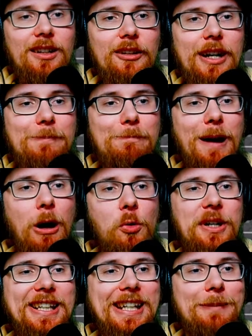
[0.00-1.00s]
Alright,
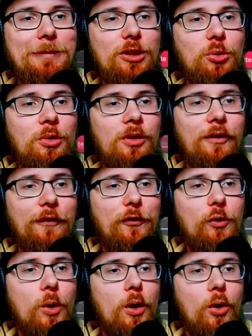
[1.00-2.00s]
Baugenehmigung
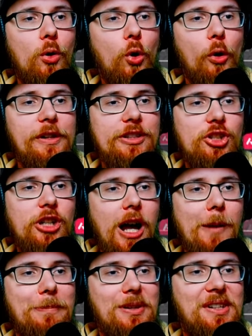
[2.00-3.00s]
für
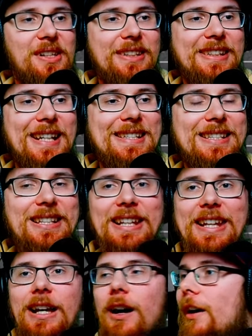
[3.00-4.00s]
Holzstapel. Jetzt
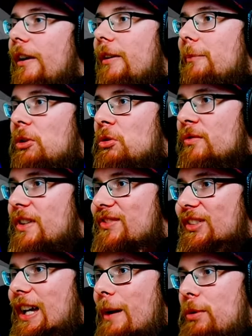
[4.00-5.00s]
legal. Mal gucken, was
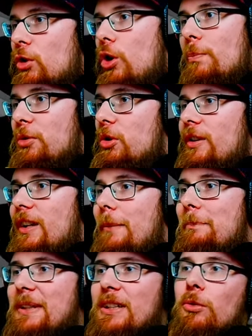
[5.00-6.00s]
wir da bekommen können
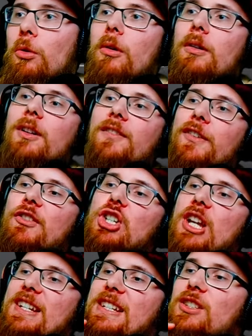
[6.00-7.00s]
am Bingo. Wird
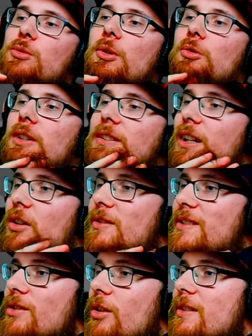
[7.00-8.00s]
wahrscheinlich nicht über
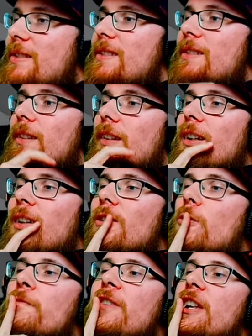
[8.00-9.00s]
100.000 kosten, ne?
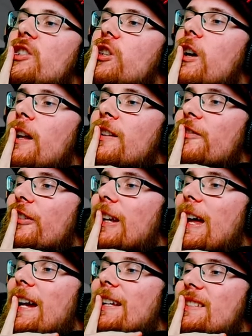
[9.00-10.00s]
Umweltschaden
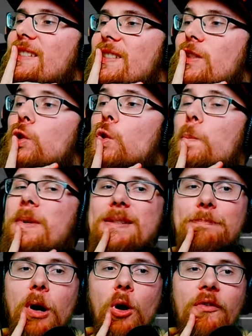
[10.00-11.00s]
vielleicht. Das ist ein dummes
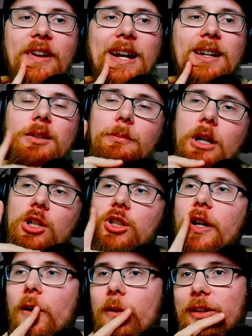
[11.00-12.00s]
Bauwerk. Mal
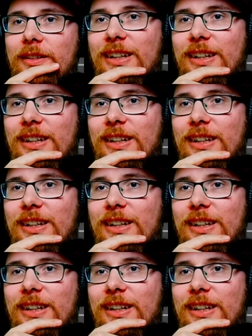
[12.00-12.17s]
schauen.